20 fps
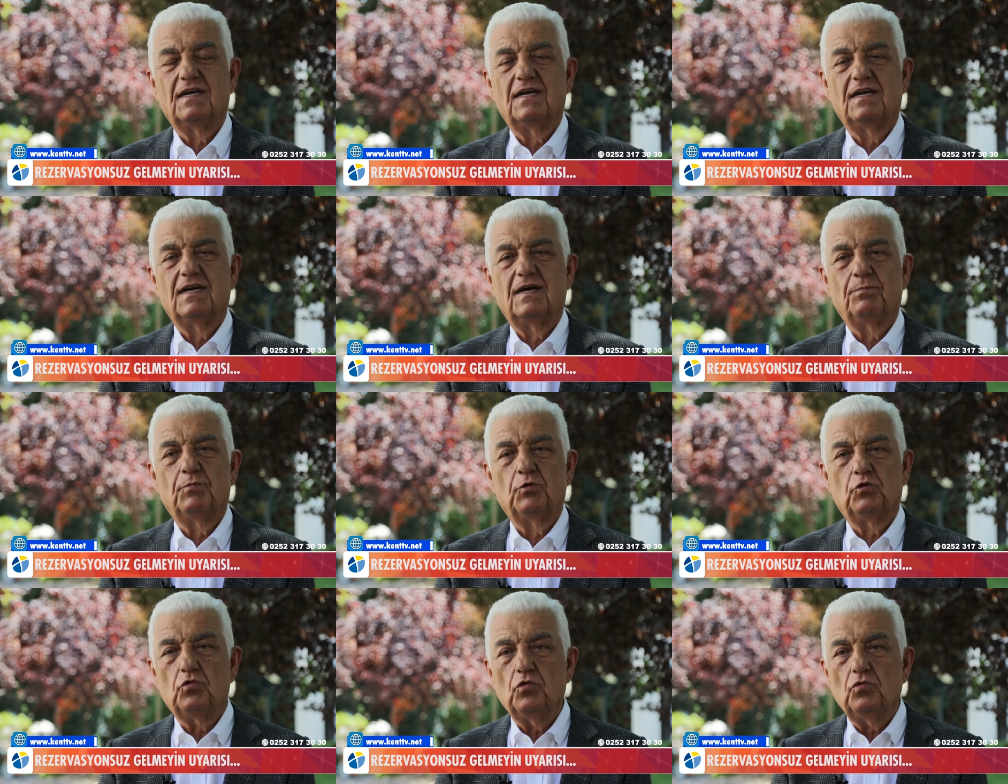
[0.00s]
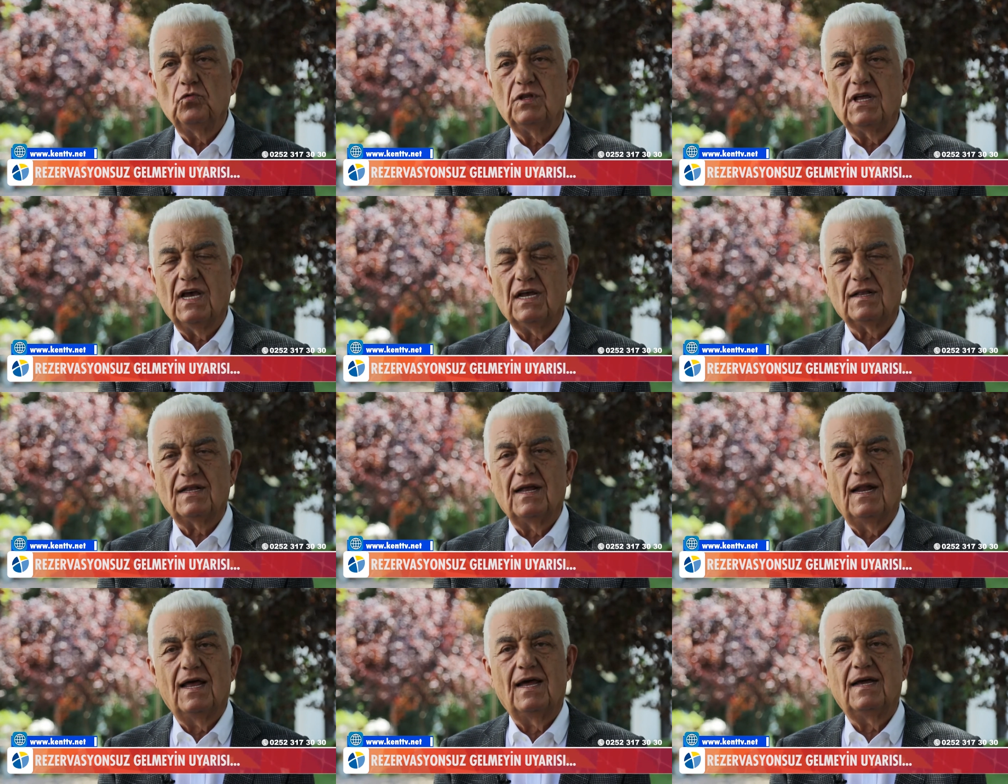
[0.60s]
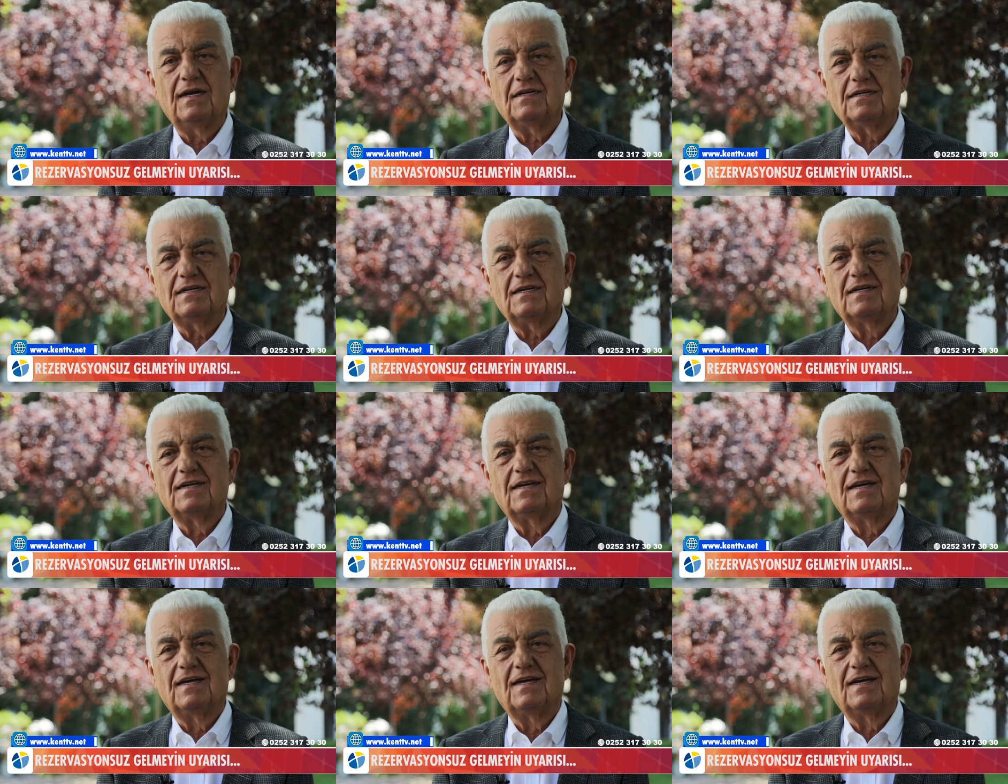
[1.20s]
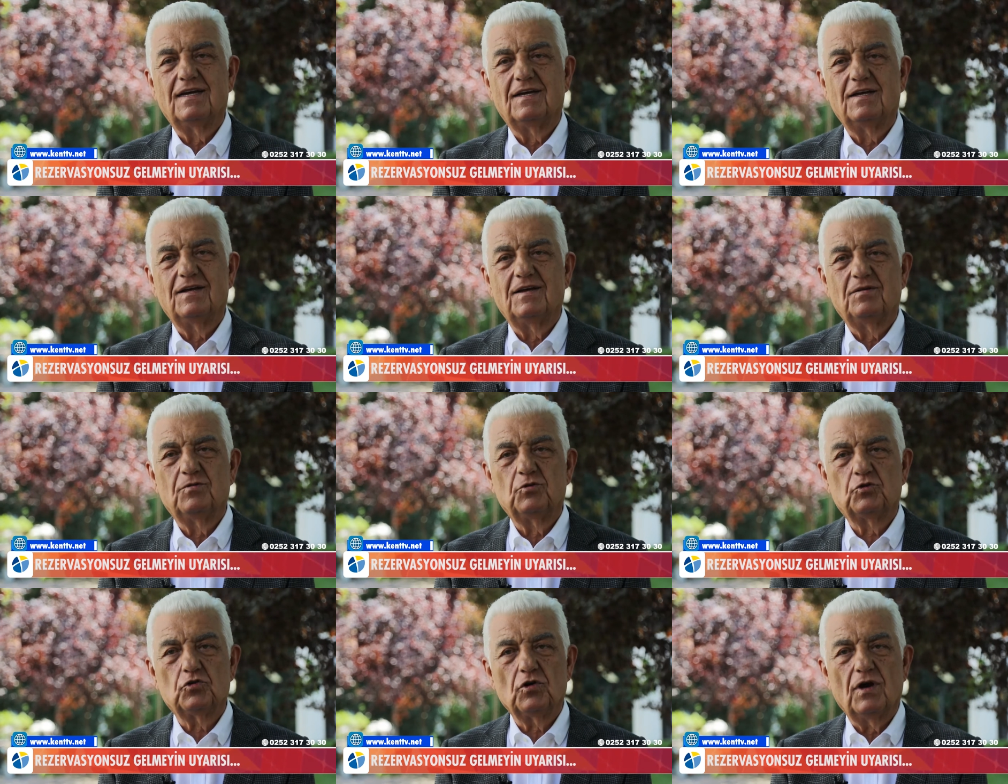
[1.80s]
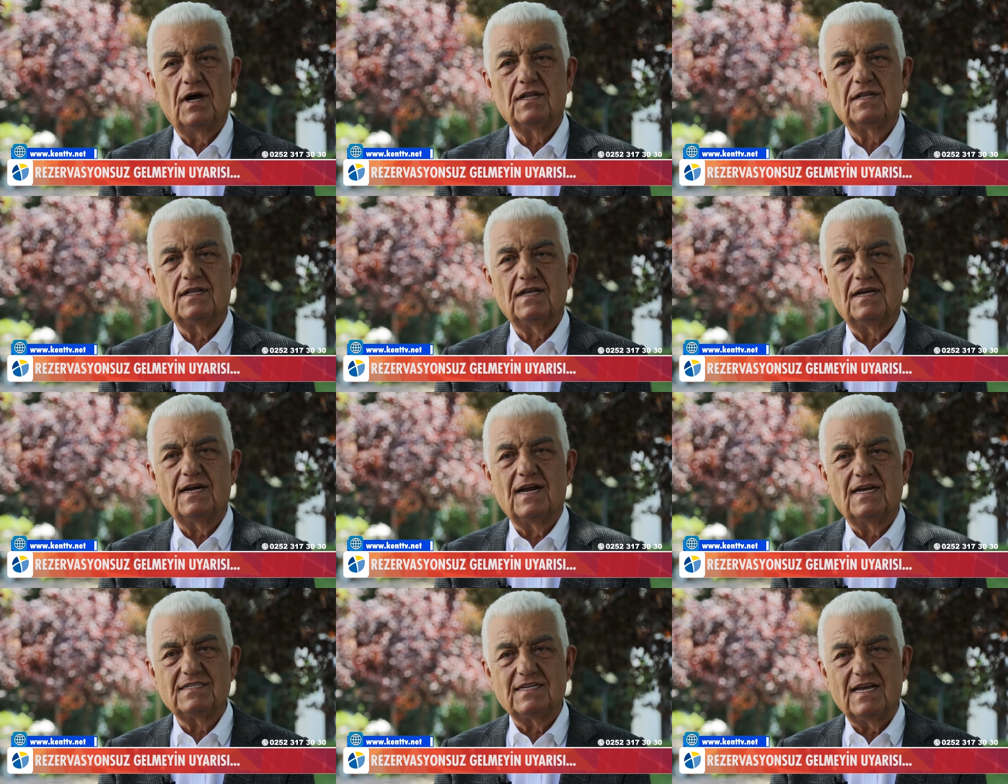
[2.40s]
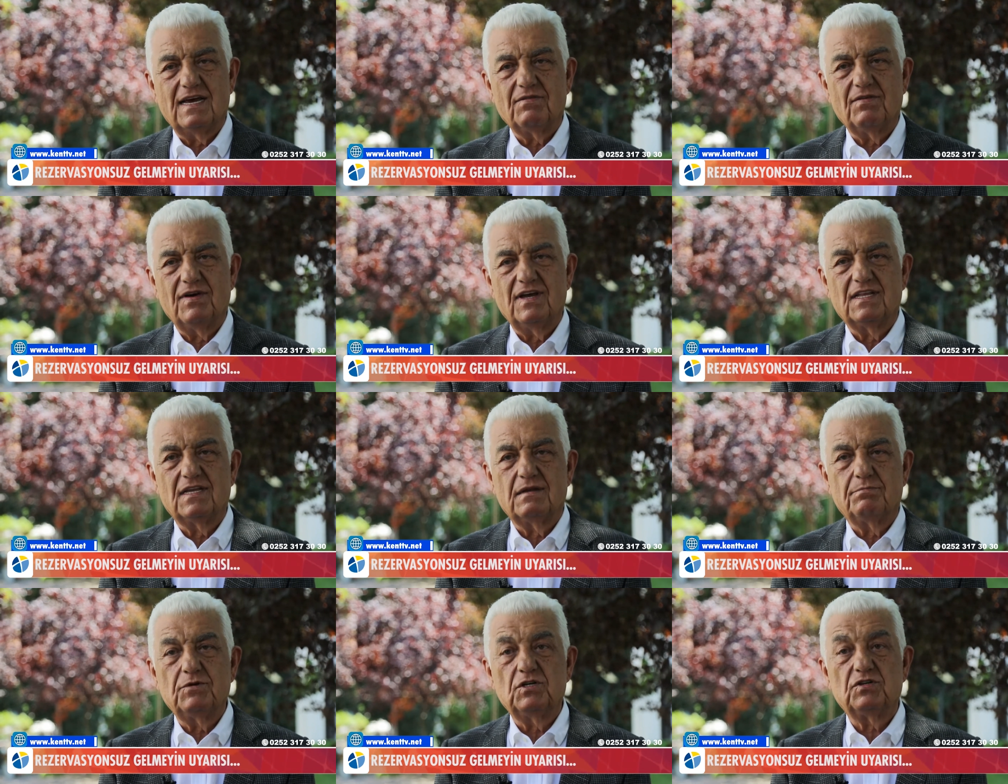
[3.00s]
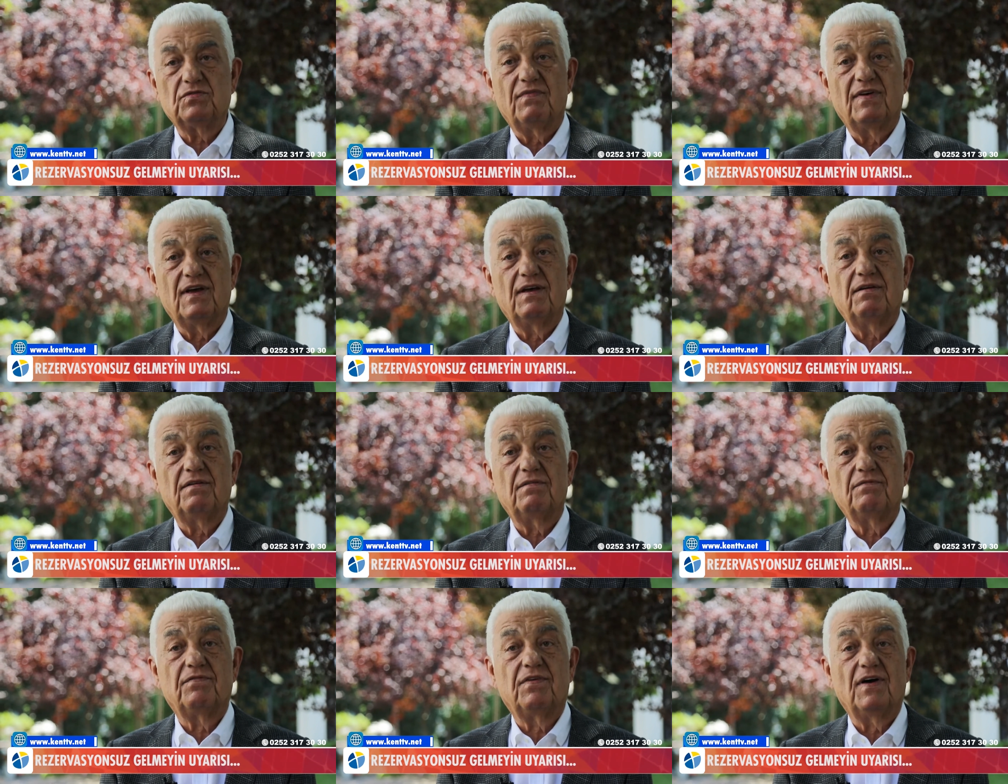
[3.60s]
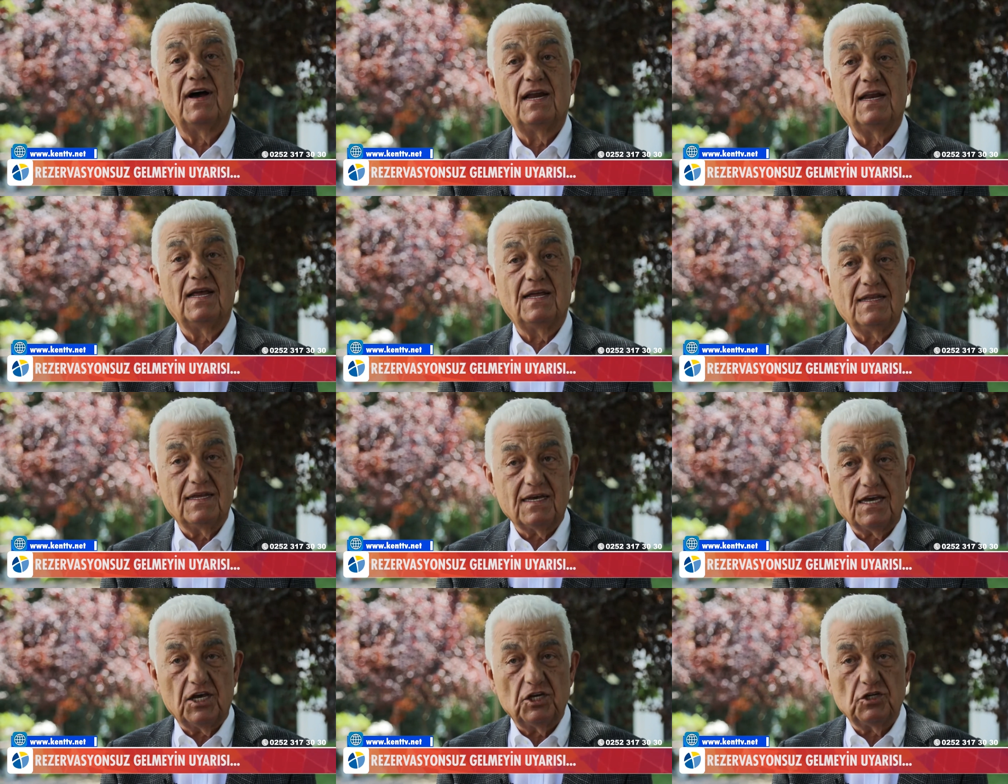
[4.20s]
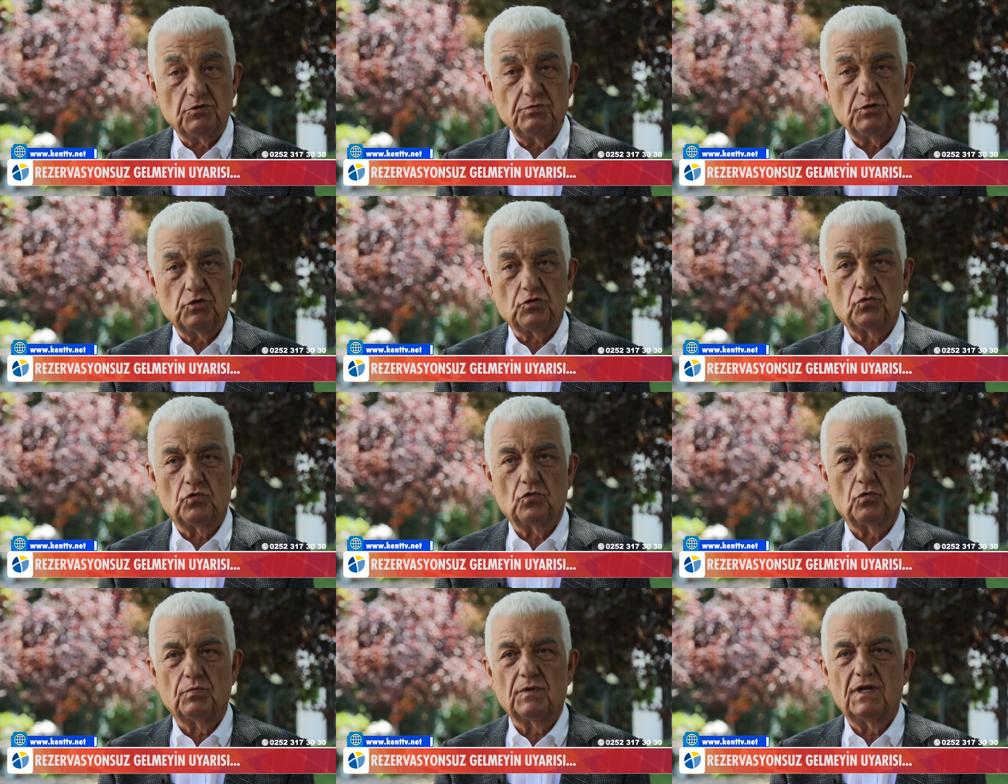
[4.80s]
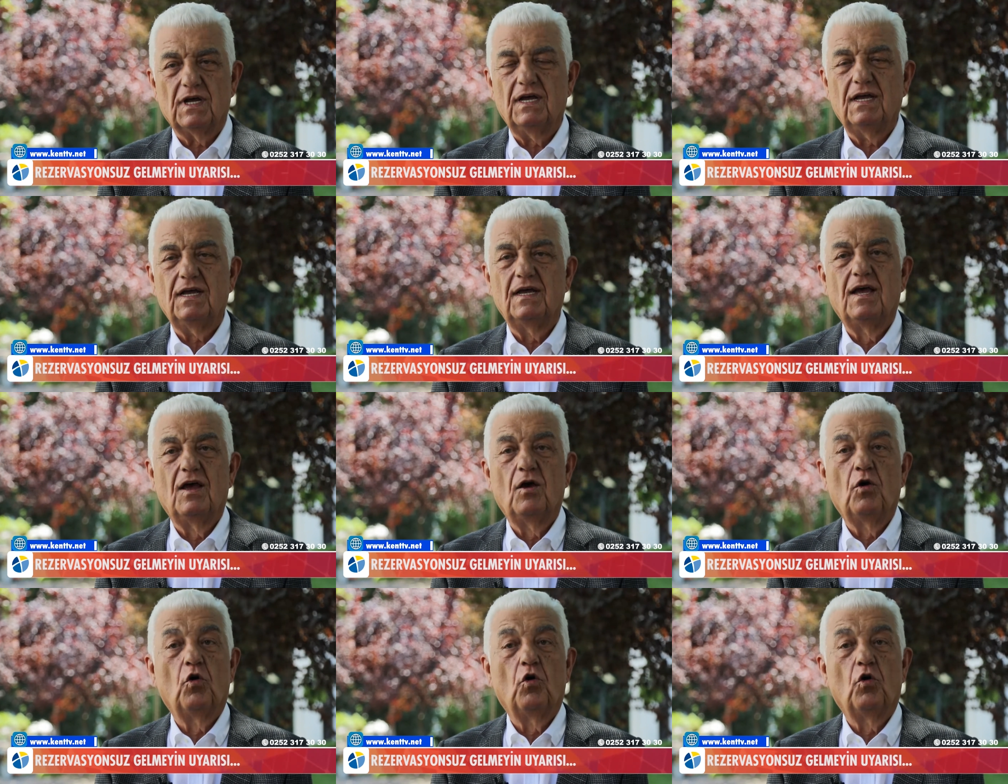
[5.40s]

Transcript: Ee, bütün tekneler e, şu anda rezerve edilmiş ve faaliyete geçmiş durumda.